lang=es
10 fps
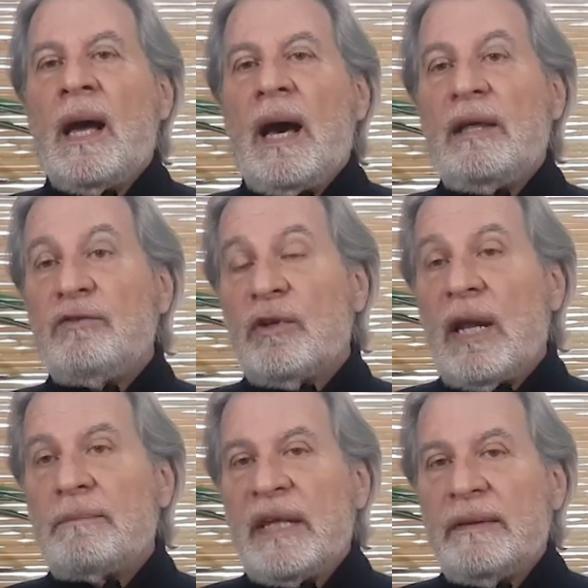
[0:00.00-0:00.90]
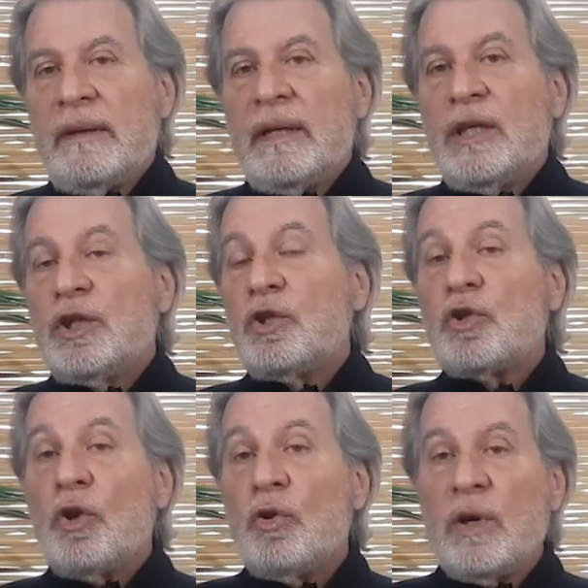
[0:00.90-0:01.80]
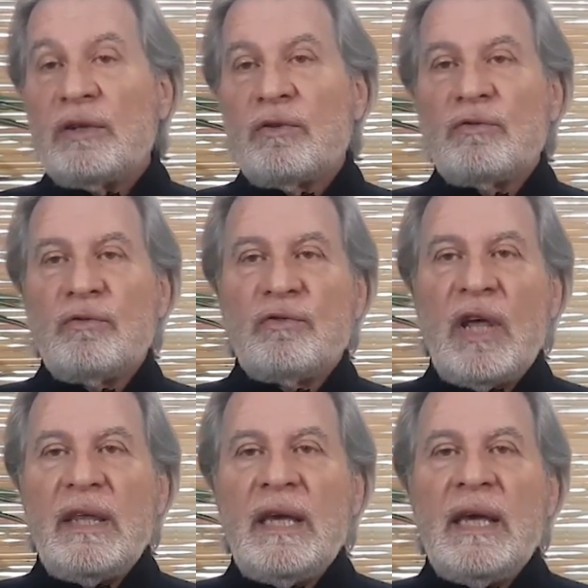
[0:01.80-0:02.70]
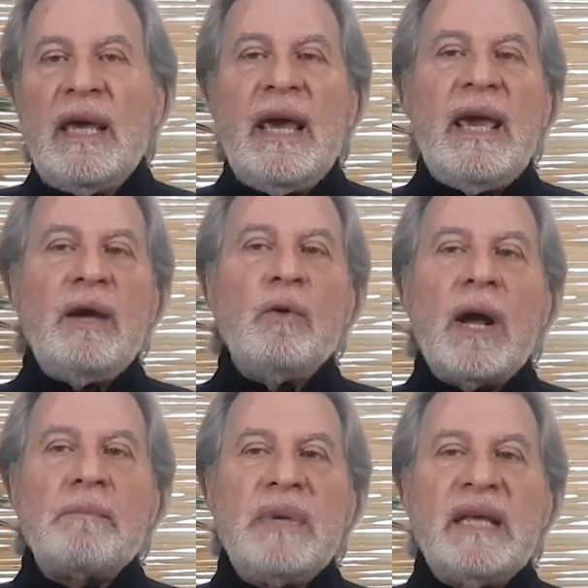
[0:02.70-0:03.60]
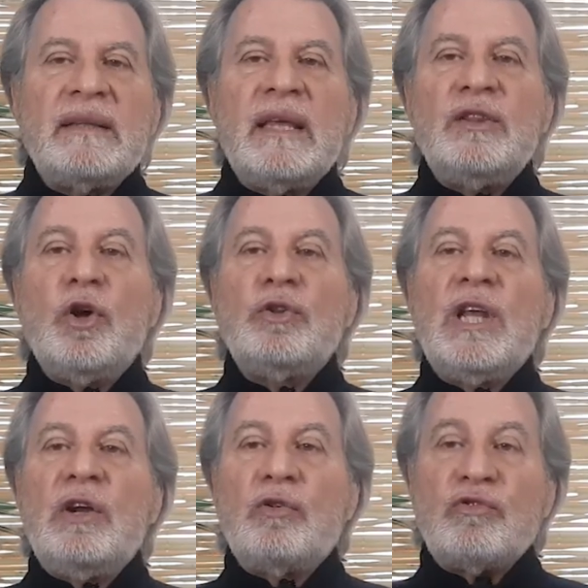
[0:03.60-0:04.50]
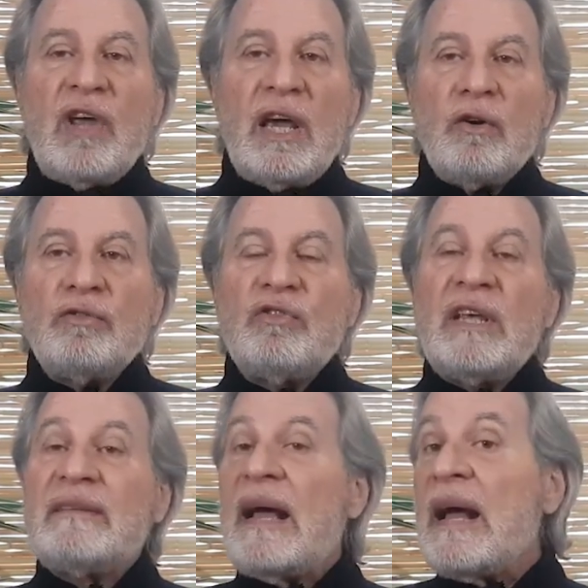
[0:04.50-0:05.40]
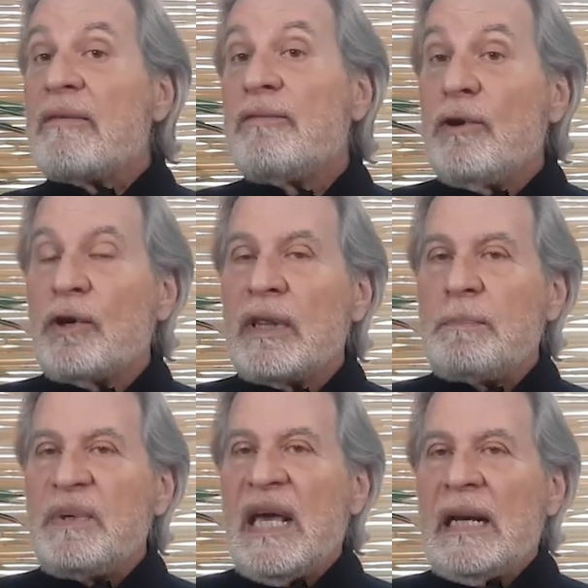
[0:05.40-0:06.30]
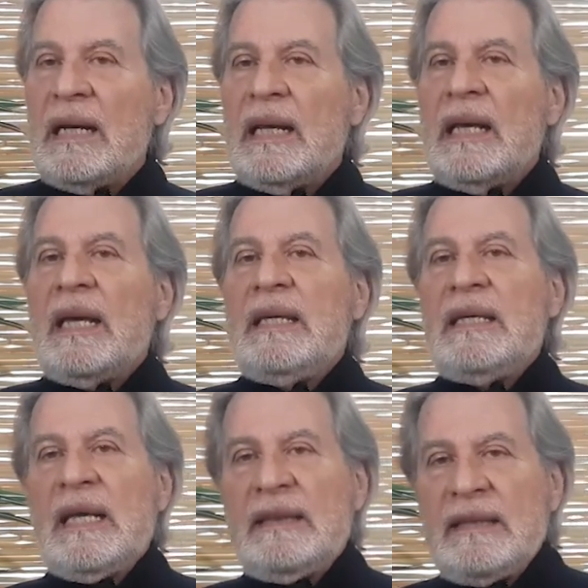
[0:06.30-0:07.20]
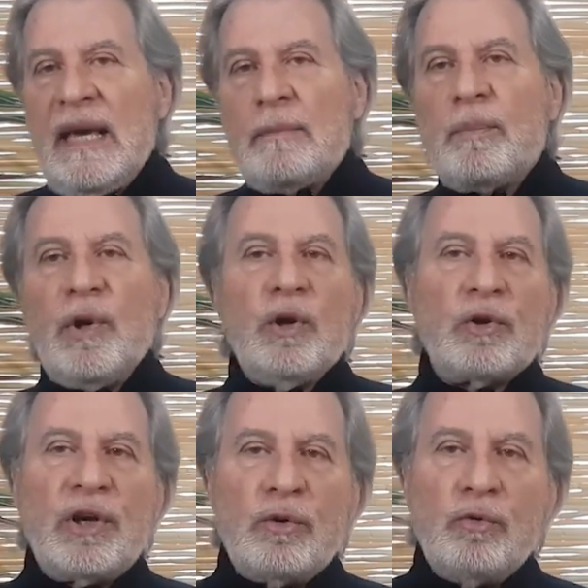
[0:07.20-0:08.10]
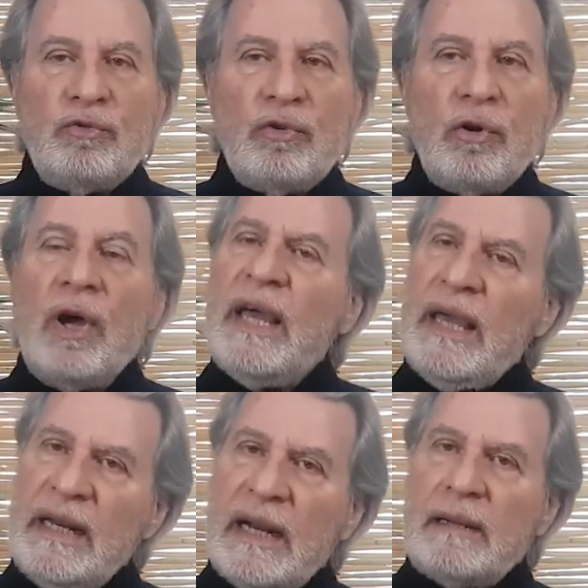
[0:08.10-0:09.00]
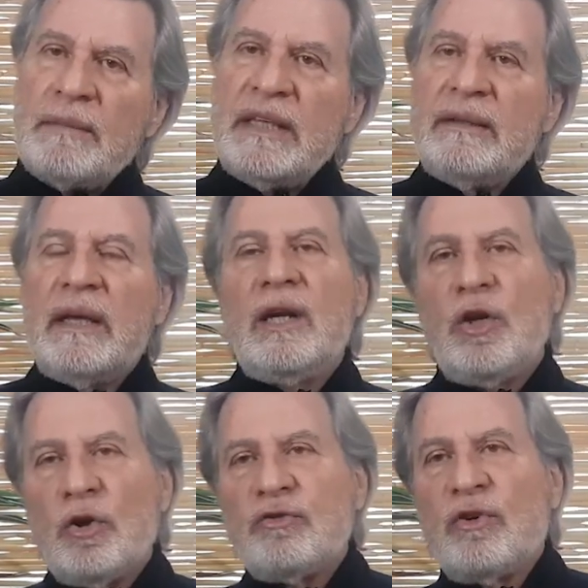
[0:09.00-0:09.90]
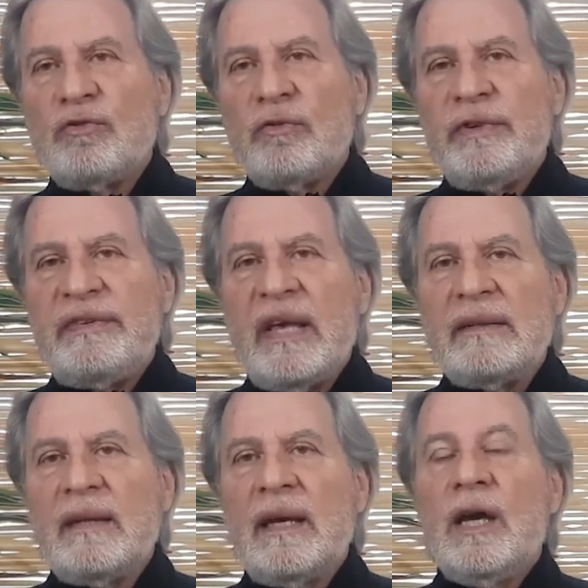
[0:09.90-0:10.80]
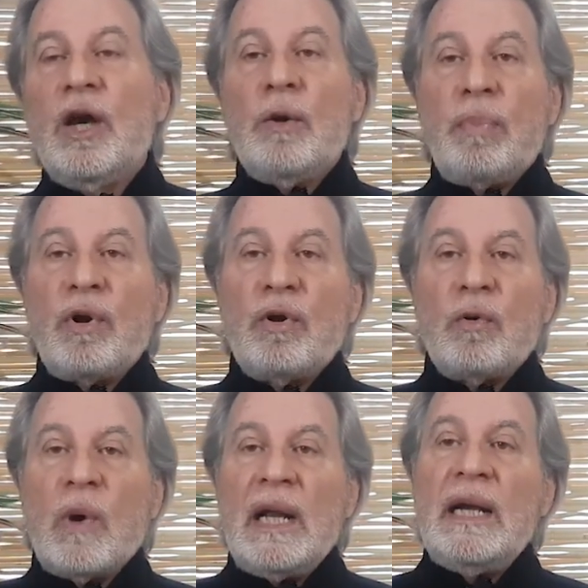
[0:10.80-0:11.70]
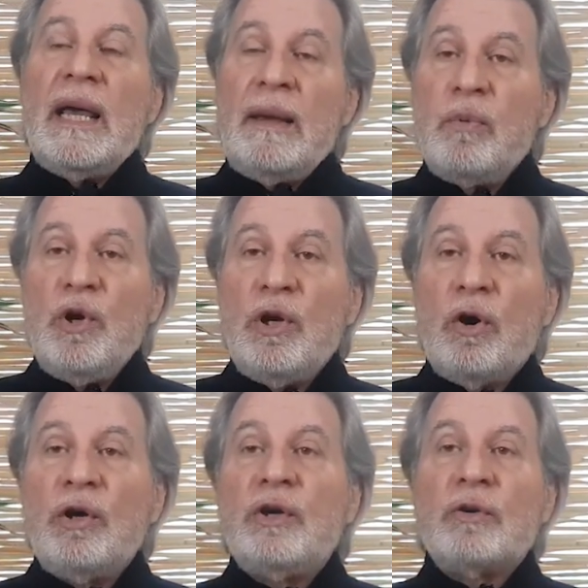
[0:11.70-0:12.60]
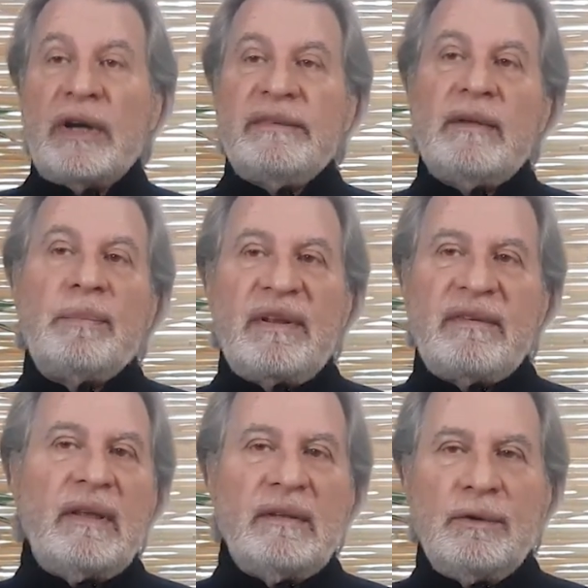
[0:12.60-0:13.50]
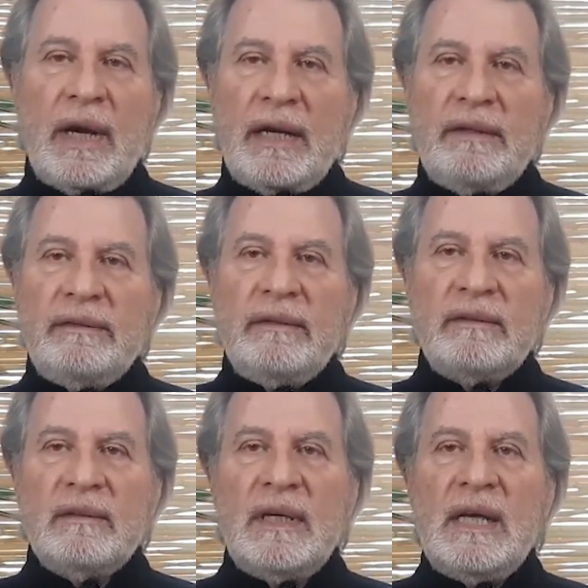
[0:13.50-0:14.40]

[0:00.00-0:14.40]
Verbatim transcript: Adicionalmente, todo esto sucede en un ambiente donde los egos están a flor de piel y el tiempo y los recursos generalmente no son suficientes, por lo cual es muy lógico que se presente una crisis.